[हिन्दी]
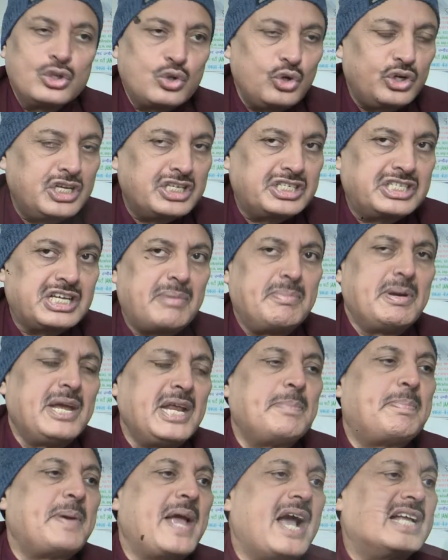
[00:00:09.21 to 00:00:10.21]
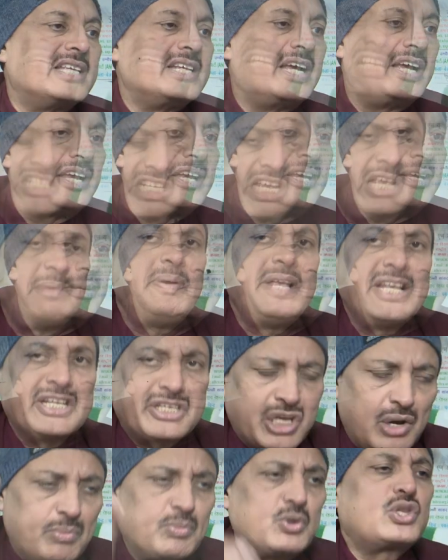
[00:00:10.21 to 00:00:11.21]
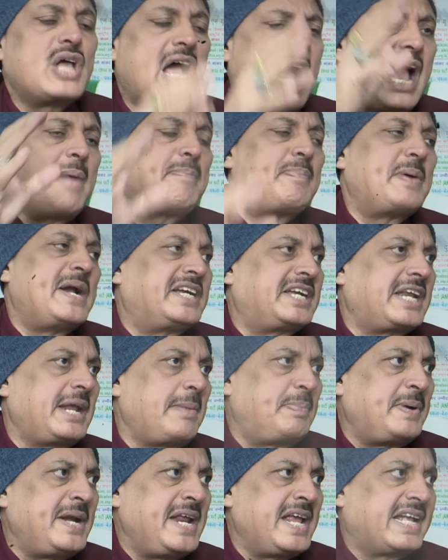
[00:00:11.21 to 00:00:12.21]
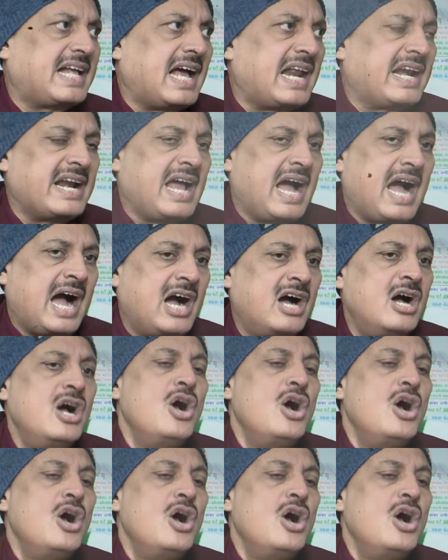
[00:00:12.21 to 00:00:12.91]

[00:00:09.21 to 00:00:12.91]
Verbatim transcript: तो ये जमीन पे आ जाए किसी भी समुदाय पे टिप्पणी करना